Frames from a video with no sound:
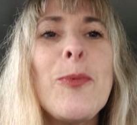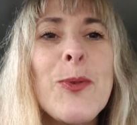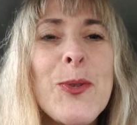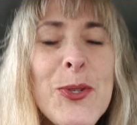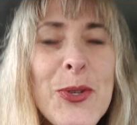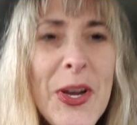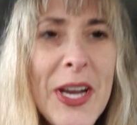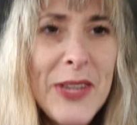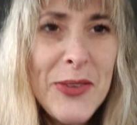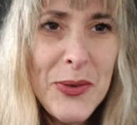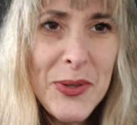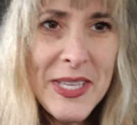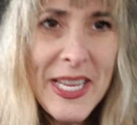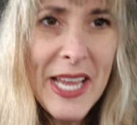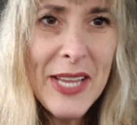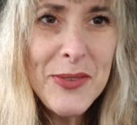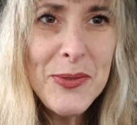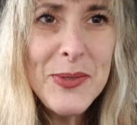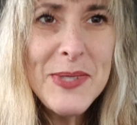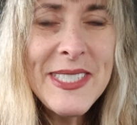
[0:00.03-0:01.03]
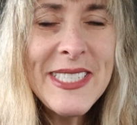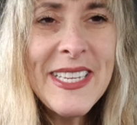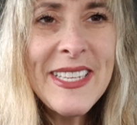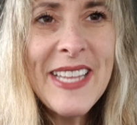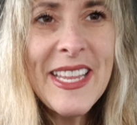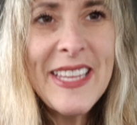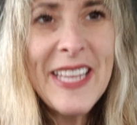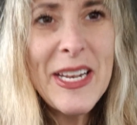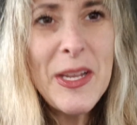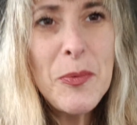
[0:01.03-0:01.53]
Bonjour à toutes et à tous, c'est
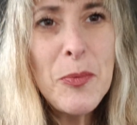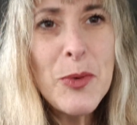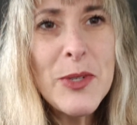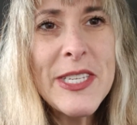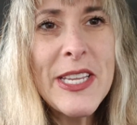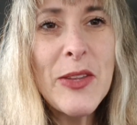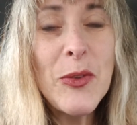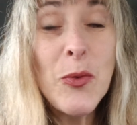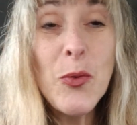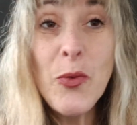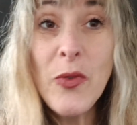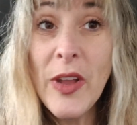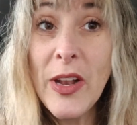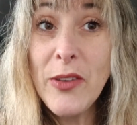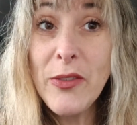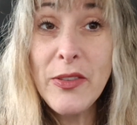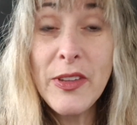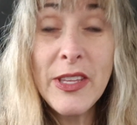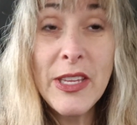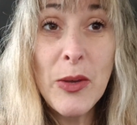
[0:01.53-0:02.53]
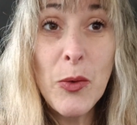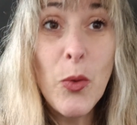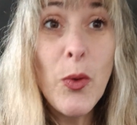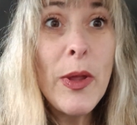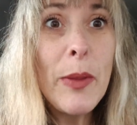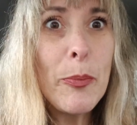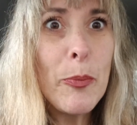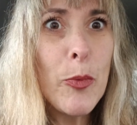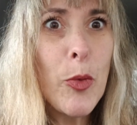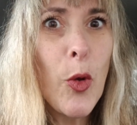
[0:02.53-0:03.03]
Nathalie pour cette nouvelle vidéo et